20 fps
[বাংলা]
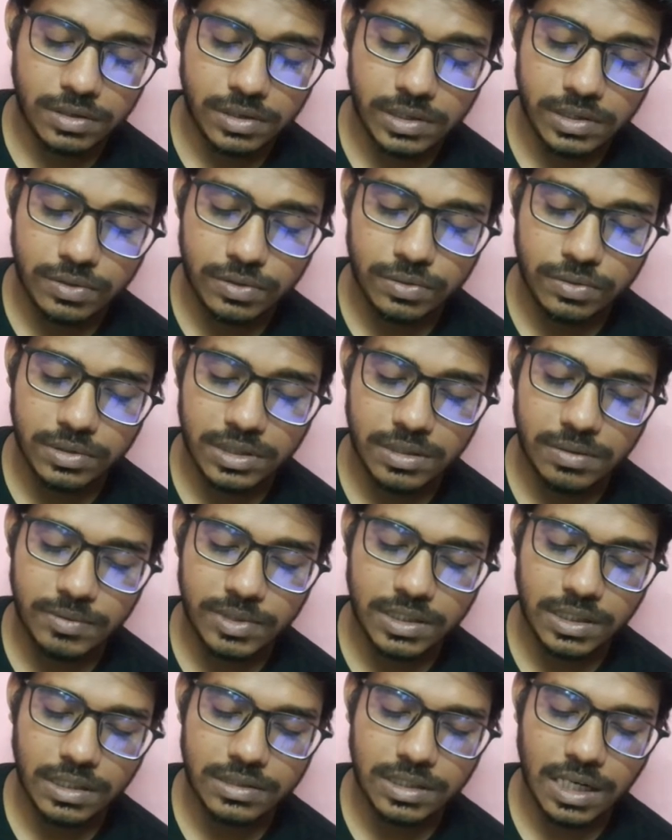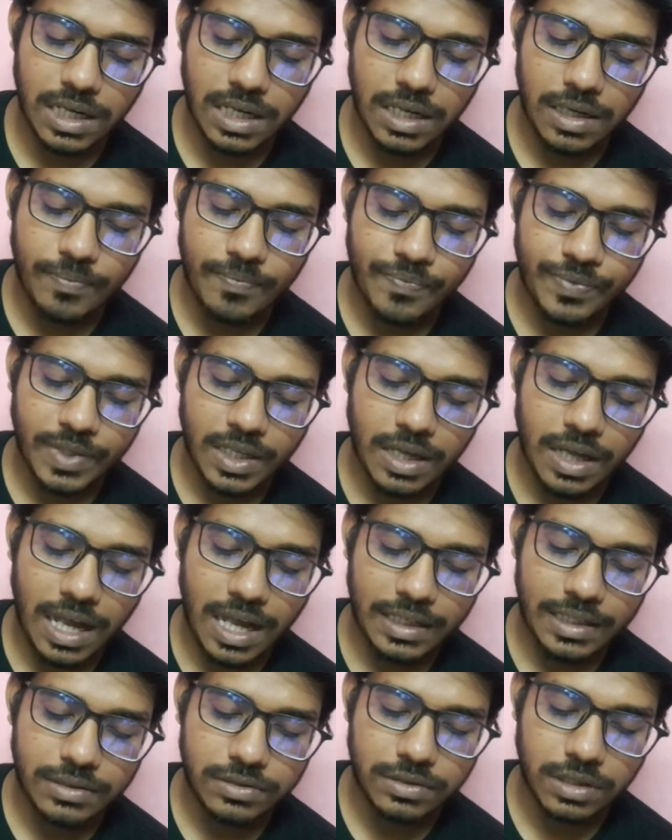কিছু নির্মিতা যারা
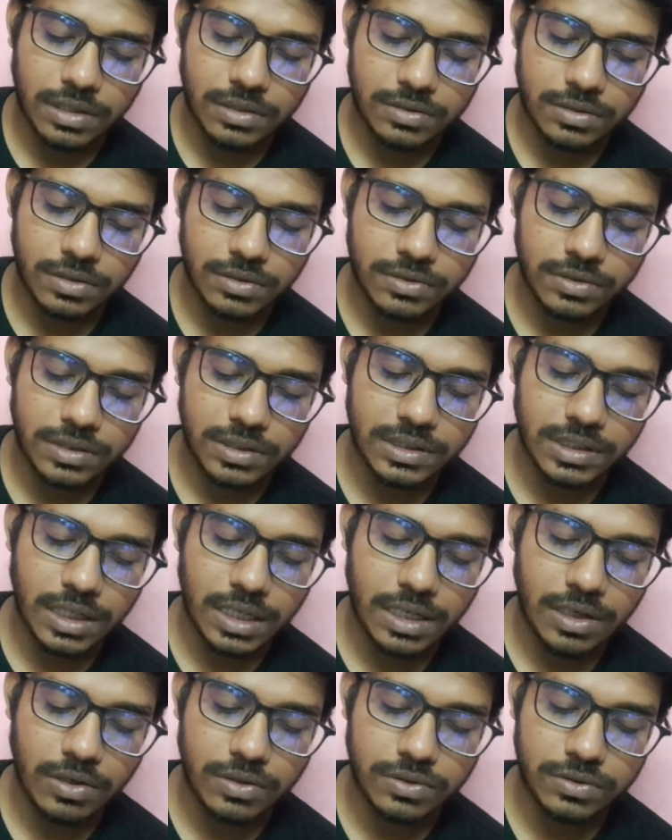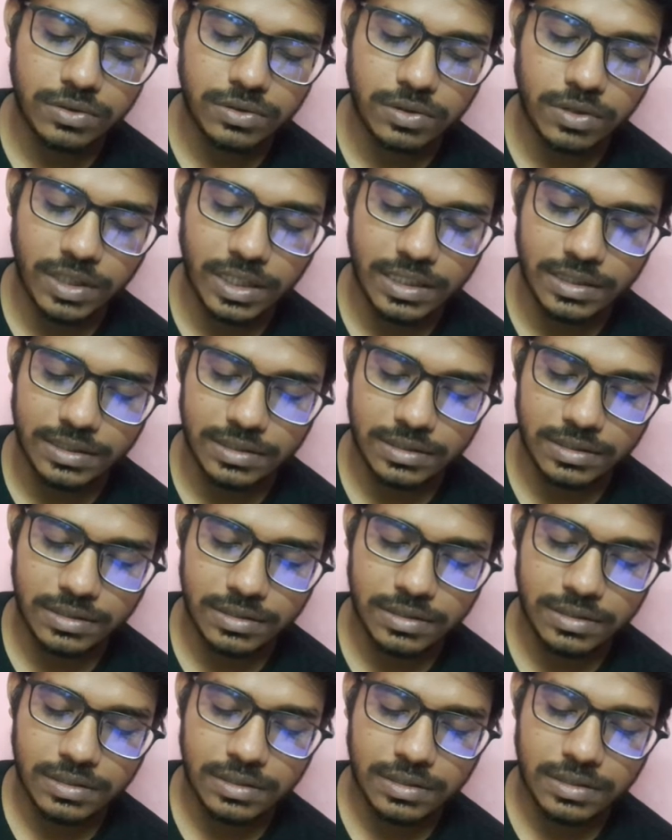আগে সহযোগিতা অর্জন করেনি
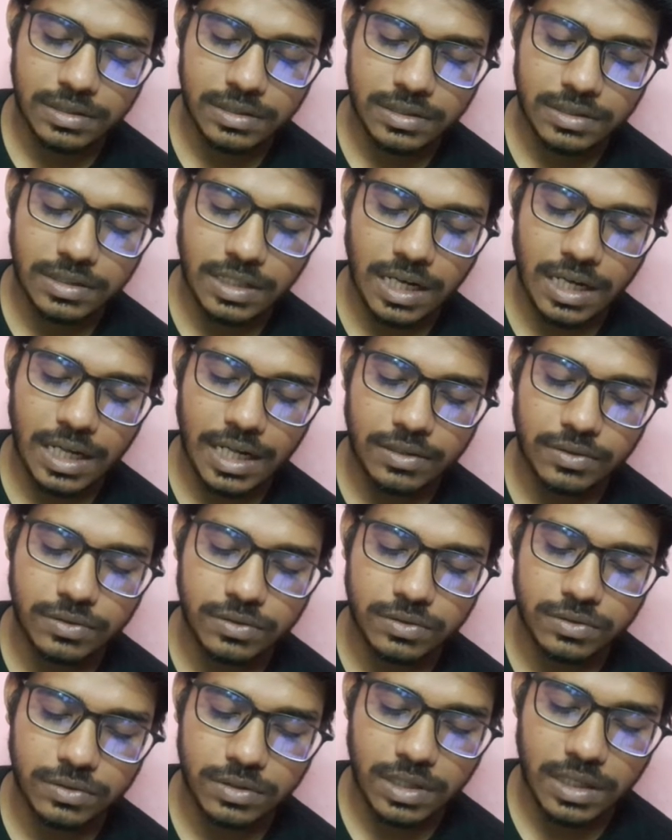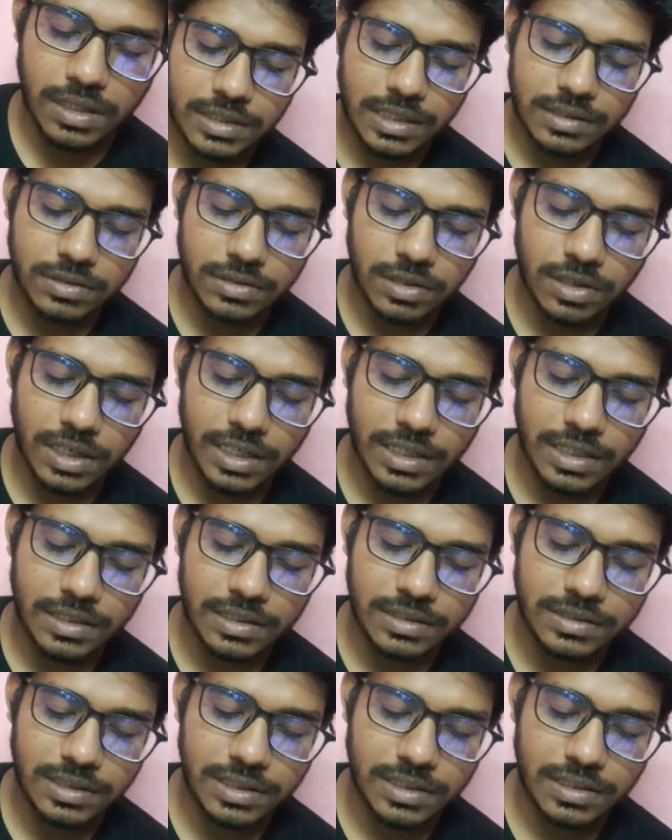তারা এখন একশো ডলারের
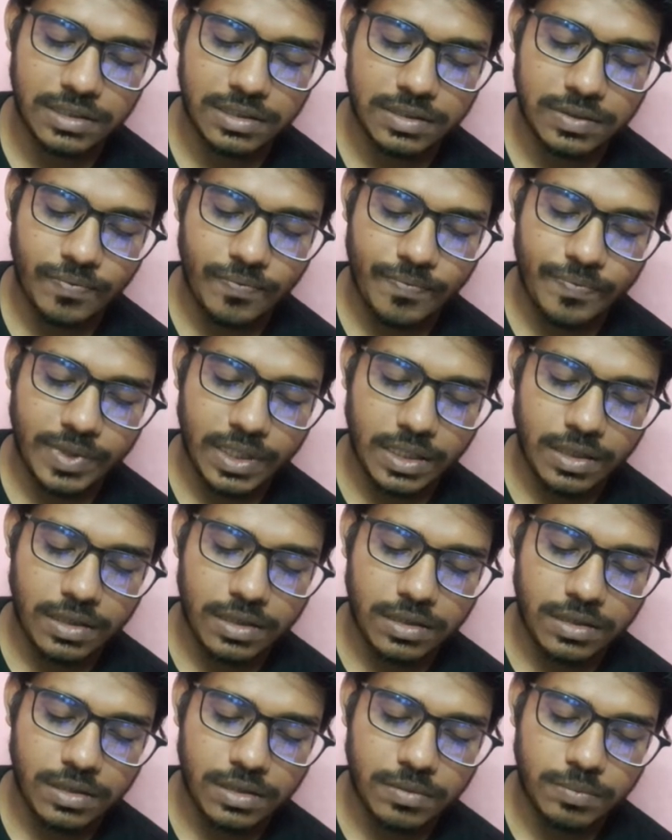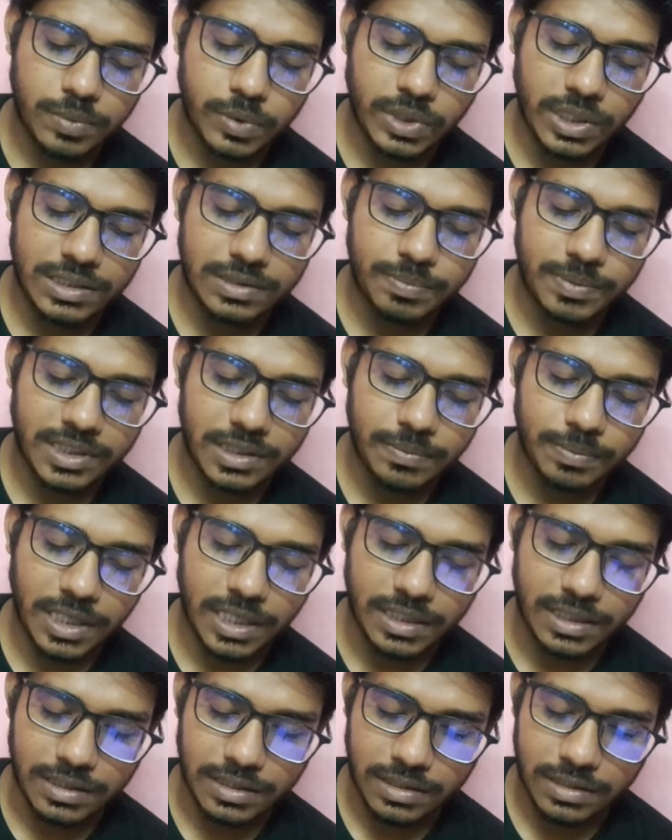নিচে বোনাস পেতে
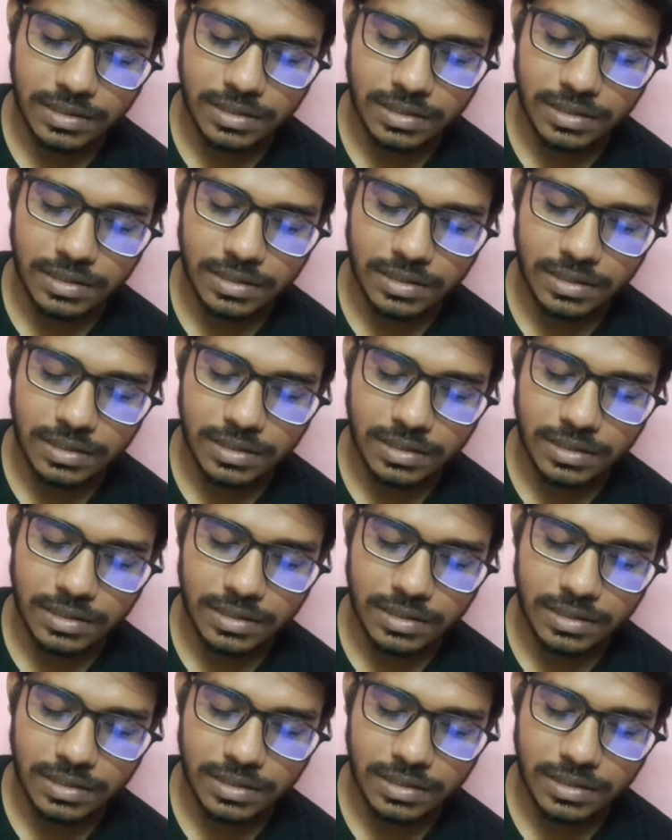পারেন